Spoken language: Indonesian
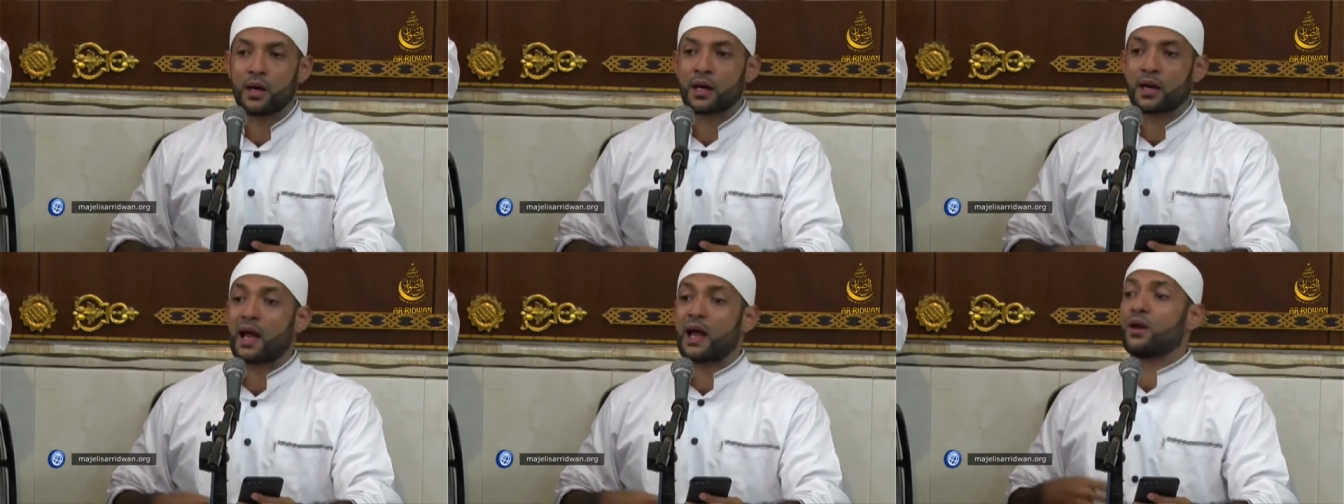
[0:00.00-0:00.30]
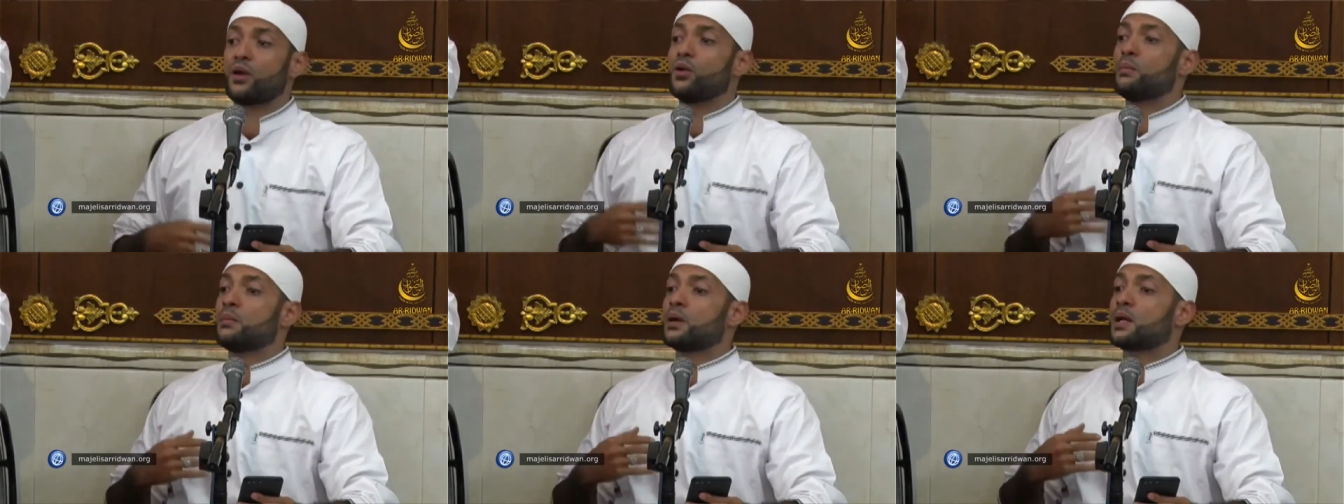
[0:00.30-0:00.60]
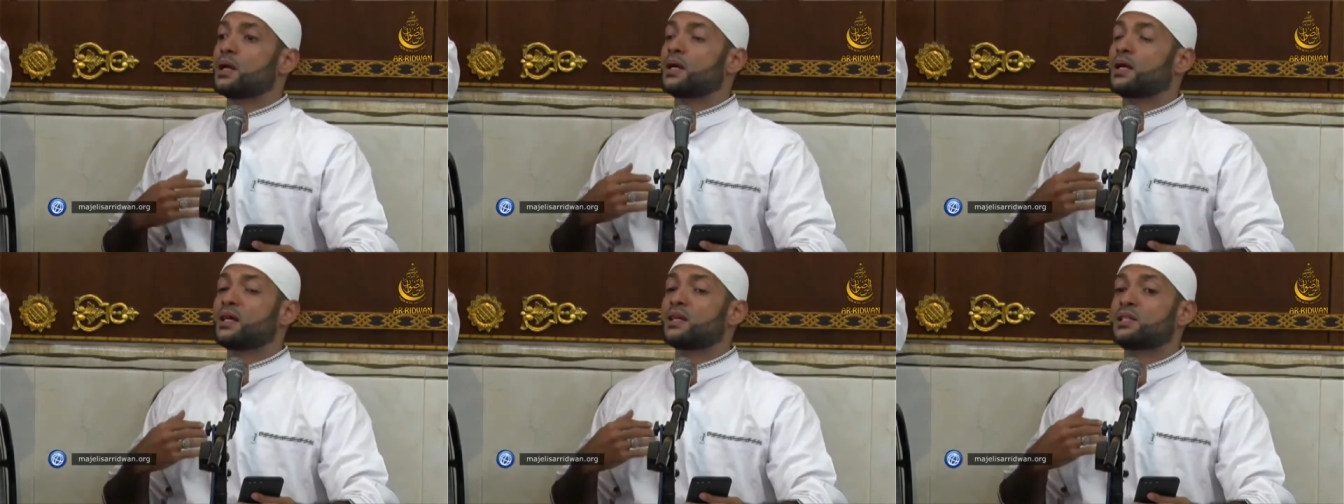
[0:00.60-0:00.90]
kalau
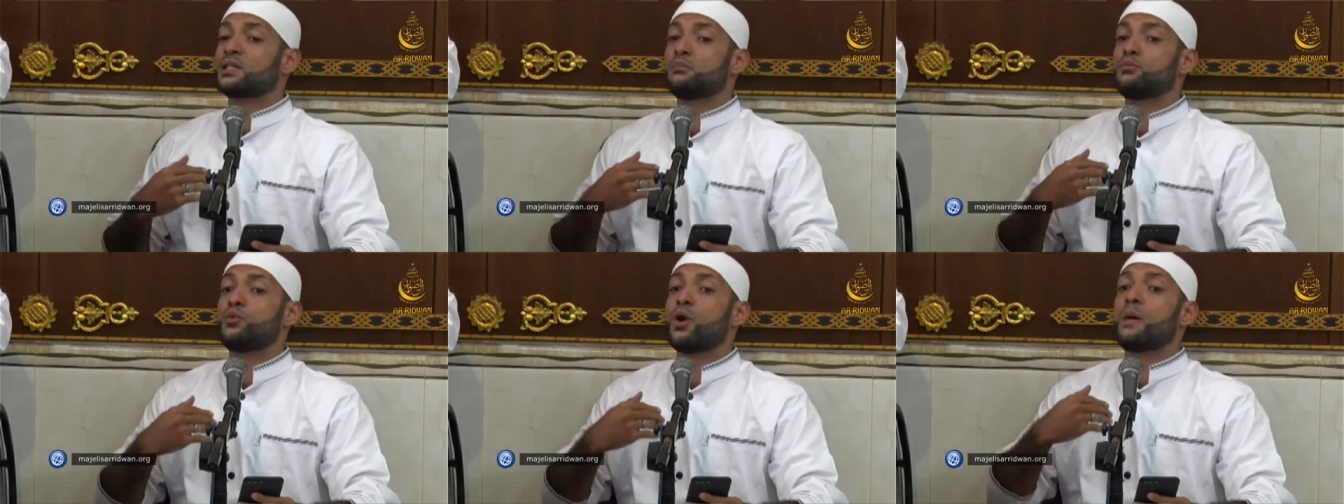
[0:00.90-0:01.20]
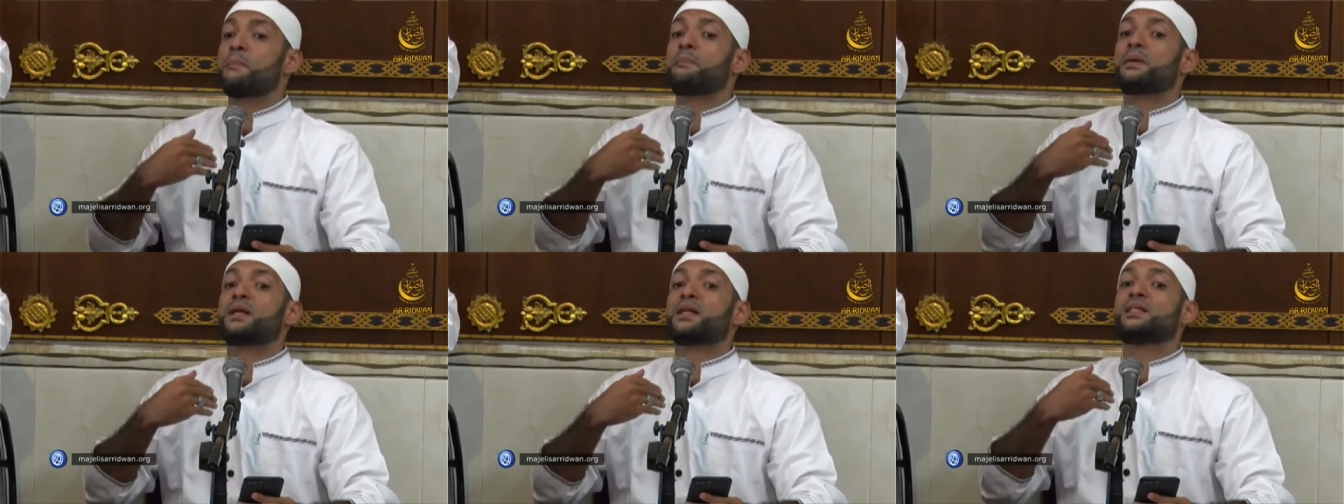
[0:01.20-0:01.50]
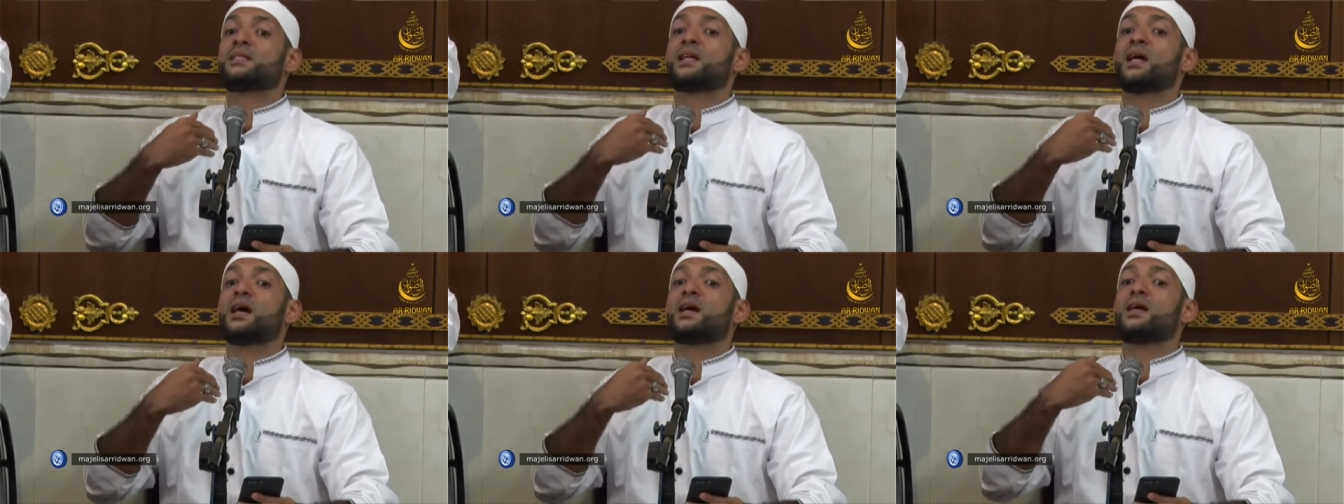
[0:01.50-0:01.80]
mereka semua
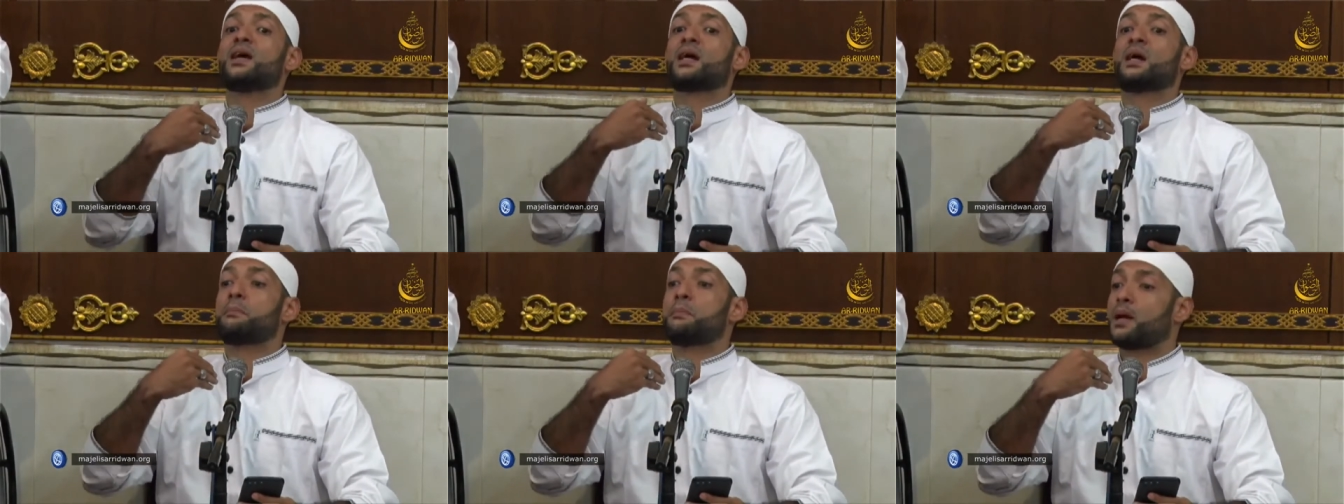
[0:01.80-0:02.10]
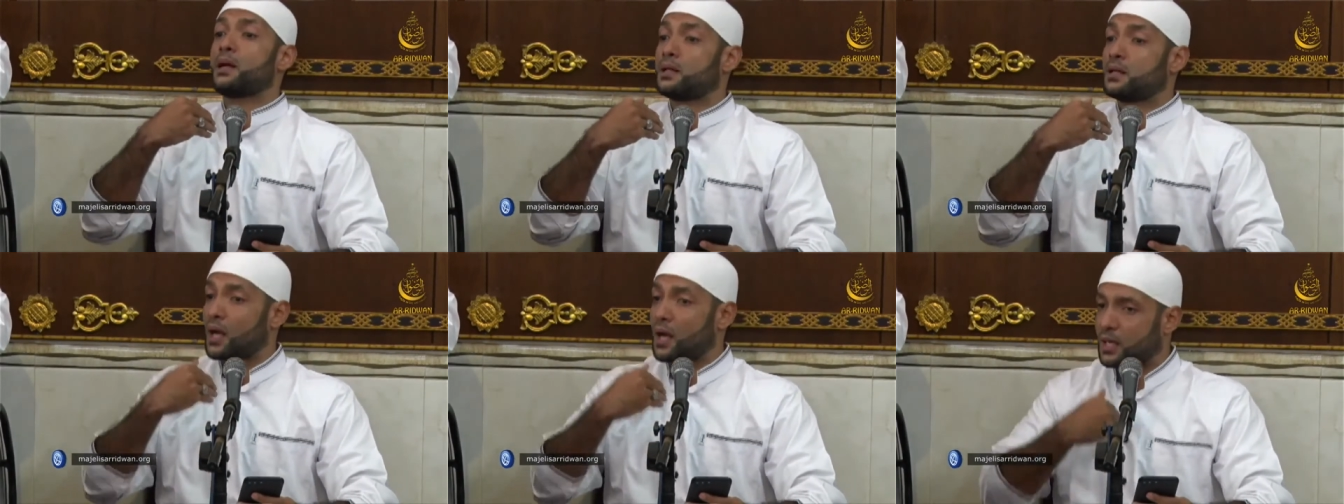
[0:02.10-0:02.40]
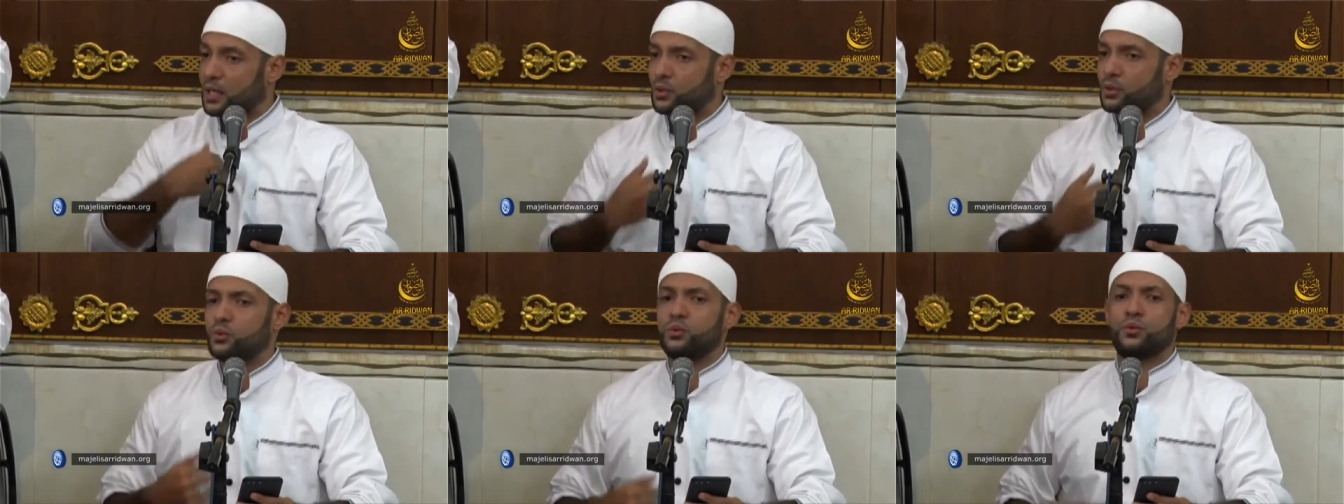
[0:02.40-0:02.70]
percaya
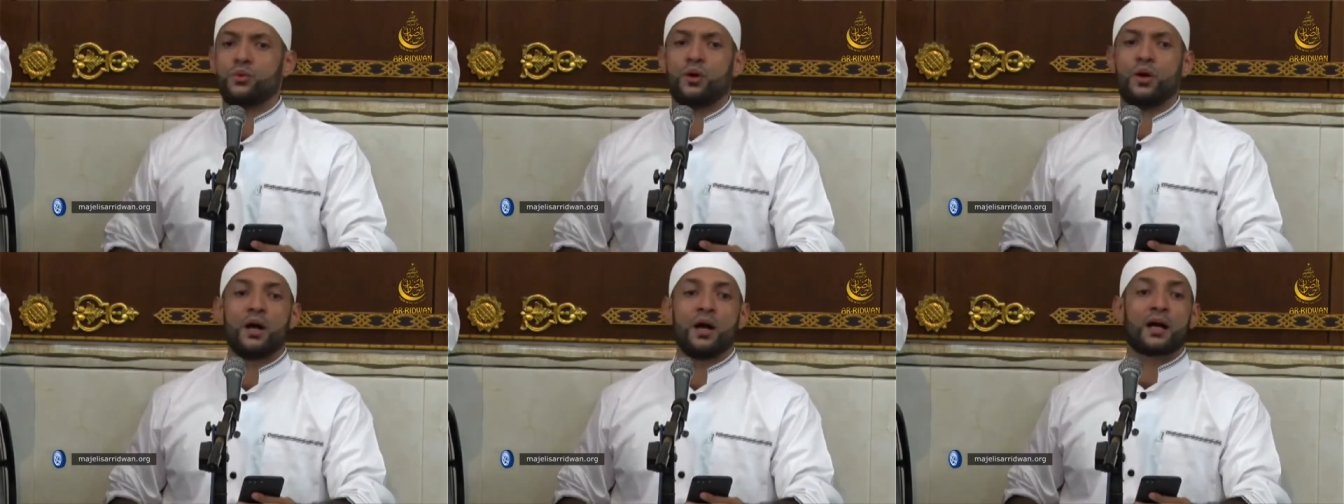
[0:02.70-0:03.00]
kepadaku,